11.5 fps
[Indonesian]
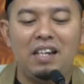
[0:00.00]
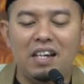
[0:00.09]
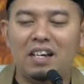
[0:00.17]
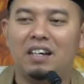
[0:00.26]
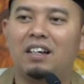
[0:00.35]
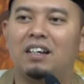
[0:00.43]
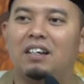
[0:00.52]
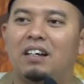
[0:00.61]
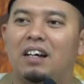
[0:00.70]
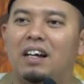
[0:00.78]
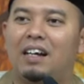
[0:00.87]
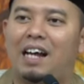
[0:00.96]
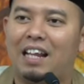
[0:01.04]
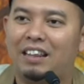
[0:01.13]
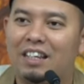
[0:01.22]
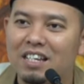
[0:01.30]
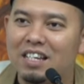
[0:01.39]
dia
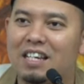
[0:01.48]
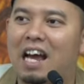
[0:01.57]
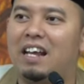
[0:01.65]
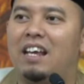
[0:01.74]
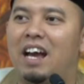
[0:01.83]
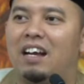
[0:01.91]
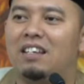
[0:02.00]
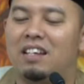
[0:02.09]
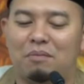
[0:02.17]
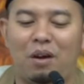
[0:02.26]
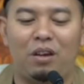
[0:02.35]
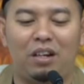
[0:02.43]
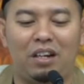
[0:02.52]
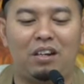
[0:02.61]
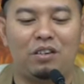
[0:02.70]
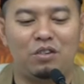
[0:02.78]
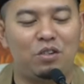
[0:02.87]
katanya sayang sama Allah
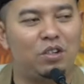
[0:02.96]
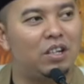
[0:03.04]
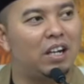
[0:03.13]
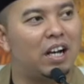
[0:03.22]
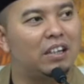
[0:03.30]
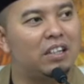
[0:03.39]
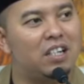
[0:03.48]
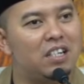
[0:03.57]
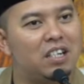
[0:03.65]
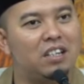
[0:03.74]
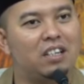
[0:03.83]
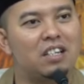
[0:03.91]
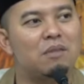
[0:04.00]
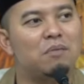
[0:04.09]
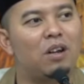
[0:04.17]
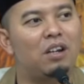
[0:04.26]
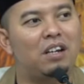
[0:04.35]
dan Rasulnya, katanya cinta
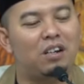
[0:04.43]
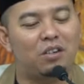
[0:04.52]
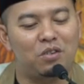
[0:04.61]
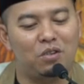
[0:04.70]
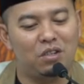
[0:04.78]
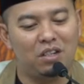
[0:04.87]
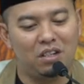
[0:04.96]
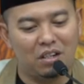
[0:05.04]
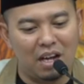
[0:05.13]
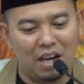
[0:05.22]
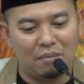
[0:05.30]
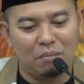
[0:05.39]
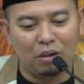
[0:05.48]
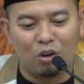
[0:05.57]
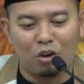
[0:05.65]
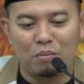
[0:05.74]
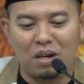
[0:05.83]
sama Allah dan Rasulnya,
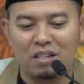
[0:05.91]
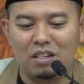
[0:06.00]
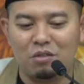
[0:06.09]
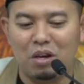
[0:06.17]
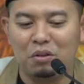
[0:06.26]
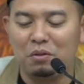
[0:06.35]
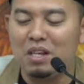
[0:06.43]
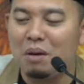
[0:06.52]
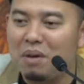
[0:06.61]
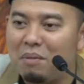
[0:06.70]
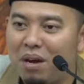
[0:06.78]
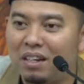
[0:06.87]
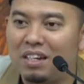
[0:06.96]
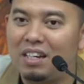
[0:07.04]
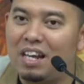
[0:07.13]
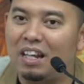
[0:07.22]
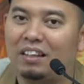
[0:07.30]
berkorban sesuatu yang memang
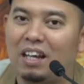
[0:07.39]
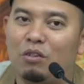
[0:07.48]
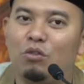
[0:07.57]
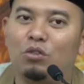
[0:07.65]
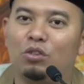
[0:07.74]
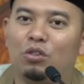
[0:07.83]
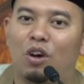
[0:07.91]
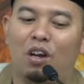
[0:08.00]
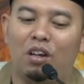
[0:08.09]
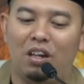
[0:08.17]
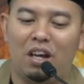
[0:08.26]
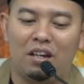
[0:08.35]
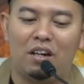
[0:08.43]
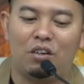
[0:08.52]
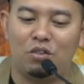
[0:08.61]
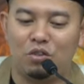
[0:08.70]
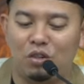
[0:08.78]
diniatkan untuk Allah
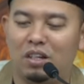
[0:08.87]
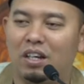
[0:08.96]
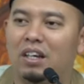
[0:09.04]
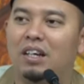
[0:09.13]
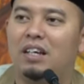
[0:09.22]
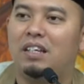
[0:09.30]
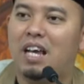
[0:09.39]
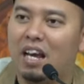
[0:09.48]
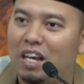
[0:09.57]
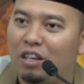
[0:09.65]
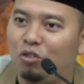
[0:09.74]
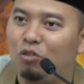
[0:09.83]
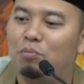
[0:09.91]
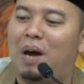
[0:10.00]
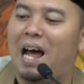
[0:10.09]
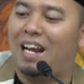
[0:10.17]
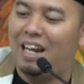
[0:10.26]
dan Rasulnya, yang itu
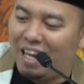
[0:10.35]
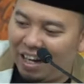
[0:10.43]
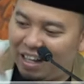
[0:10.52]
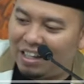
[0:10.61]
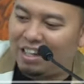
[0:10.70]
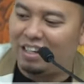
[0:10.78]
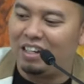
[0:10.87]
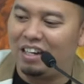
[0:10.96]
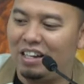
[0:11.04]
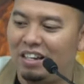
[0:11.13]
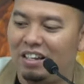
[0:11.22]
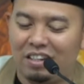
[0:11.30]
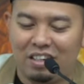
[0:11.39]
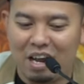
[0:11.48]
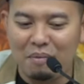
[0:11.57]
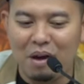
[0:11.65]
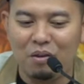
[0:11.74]
balik lagi ke dirinya,
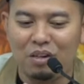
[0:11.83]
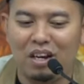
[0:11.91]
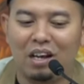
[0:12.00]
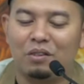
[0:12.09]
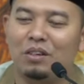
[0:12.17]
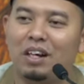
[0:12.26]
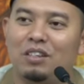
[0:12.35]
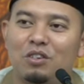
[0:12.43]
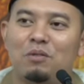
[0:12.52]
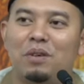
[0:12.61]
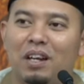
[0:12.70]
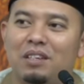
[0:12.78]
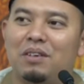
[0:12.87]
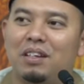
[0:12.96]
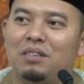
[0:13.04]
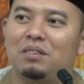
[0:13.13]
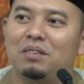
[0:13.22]
tak mau dia lakukan. coba lah,
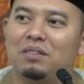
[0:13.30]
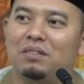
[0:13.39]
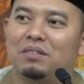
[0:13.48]
cuman tuh?